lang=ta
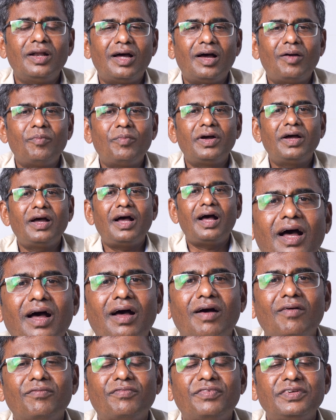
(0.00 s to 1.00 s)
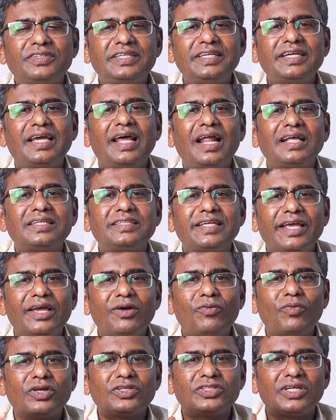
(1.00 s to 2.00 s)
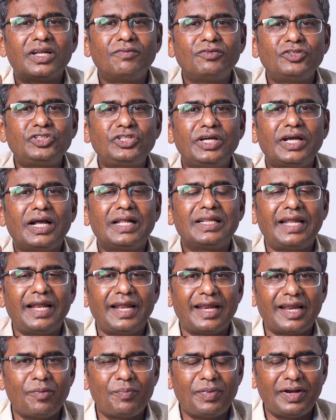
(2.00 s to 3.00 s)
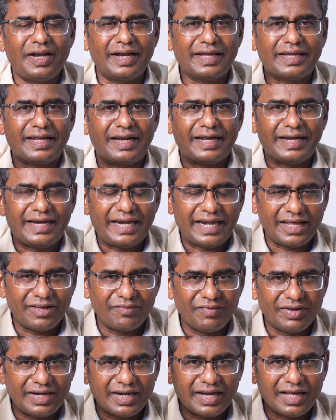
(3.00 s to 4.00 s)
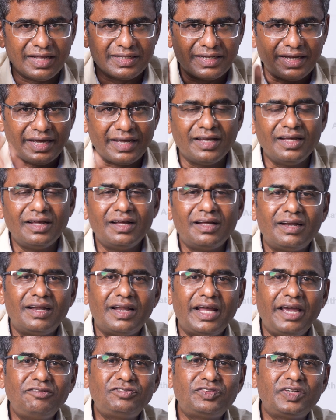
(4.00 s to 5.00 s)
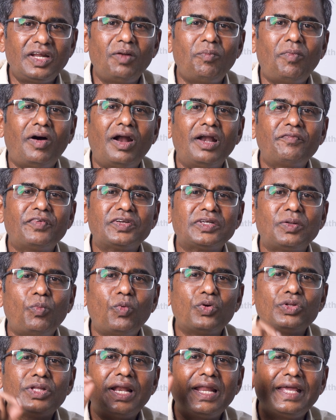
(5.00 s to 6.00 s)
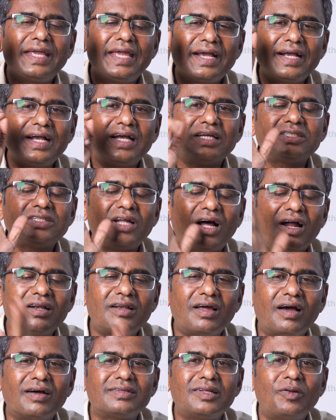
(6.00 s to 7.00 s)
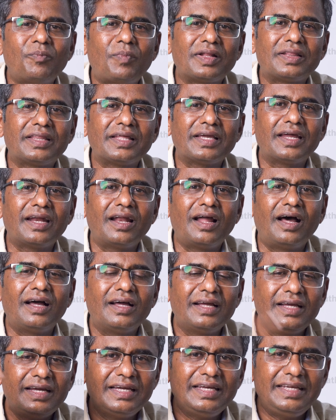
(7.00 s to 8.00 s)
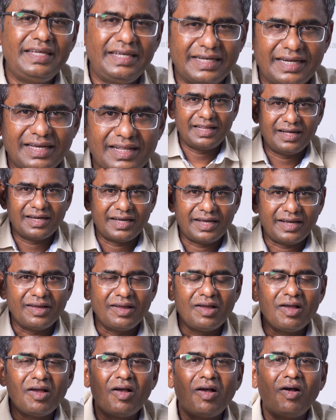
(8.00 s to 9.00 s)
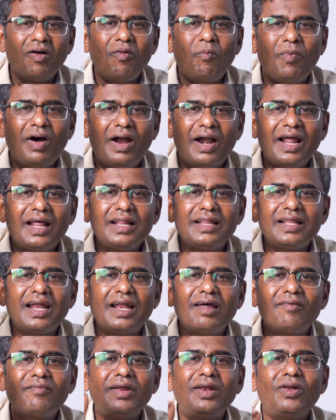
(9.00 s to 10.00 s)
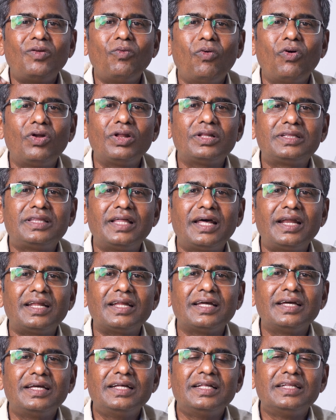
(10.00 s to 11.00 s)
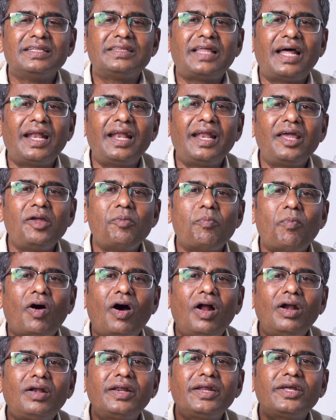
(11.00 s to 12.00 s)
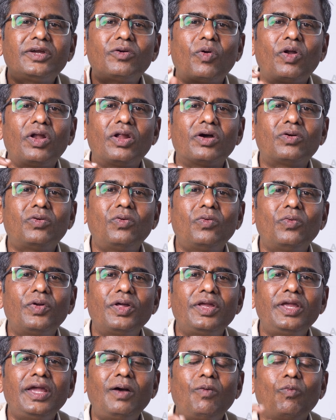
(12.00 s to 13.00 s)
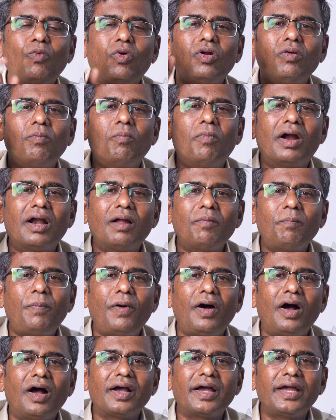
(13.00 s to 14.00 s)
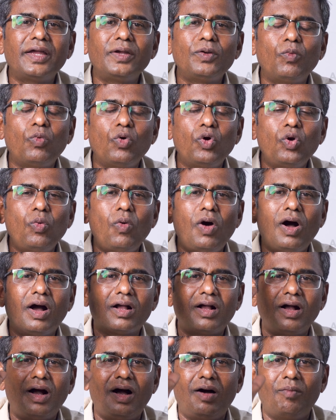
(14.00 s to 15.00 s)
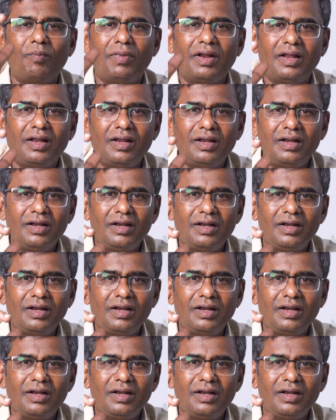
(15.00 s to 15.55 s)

நாம் ஃபிசிக்கலாக செய்யக்கூடிய சில விஷயங்கள் தான் நிறைய பேர் நினைக்கிறாங்க கிடையவே கிடையாதுங்க லைஃப் ஸ்டைல் மாடிஃபிகேஷன் முதல்ல எங்கே ஸ்டார்ட் ஆகுதுன்னு பார்த்தீங்கன்னா இங்கே தாங்க மனதளவில் ஒருத்தர் தன்னை மாற்றிக்கொள்ளக்கூடிய ஒரு மனப்பாங்கை உருவாக்காமல்